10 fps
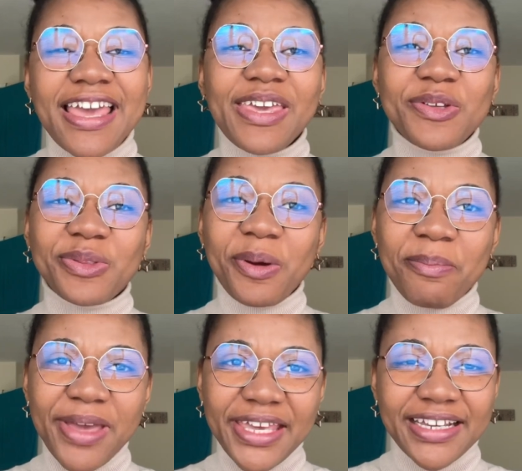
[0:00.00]
Eu tô
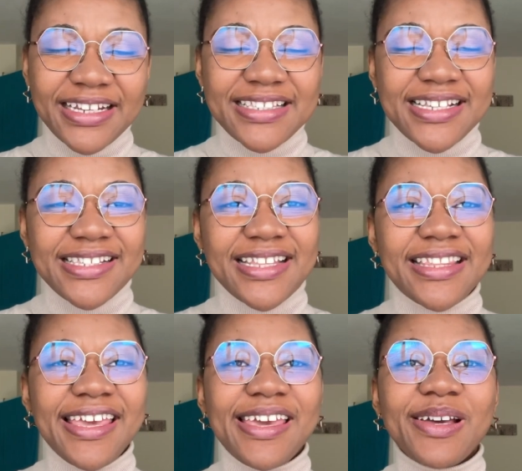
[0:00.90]
bem, graças a
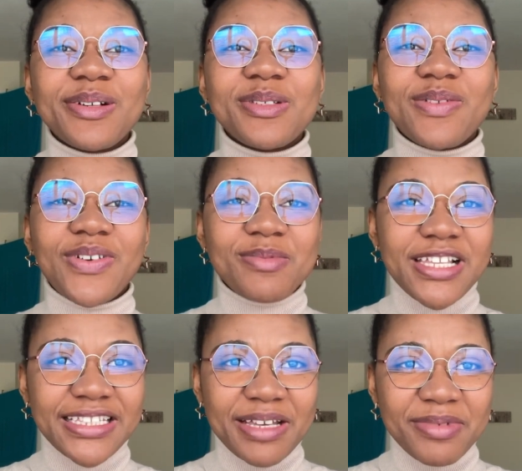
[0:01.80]
Deus. A
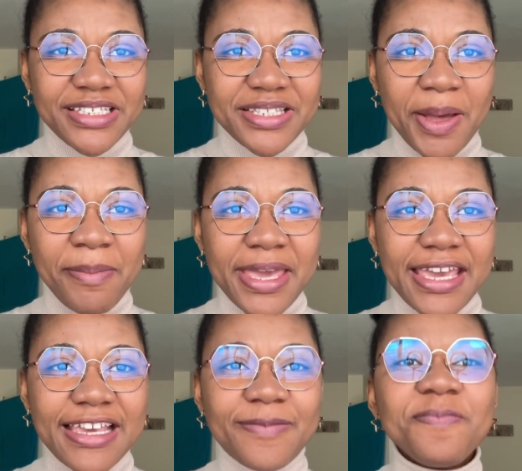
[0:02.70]
família também está
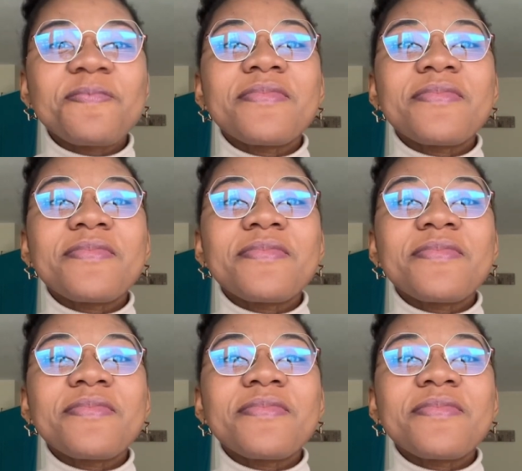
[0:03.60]
bem.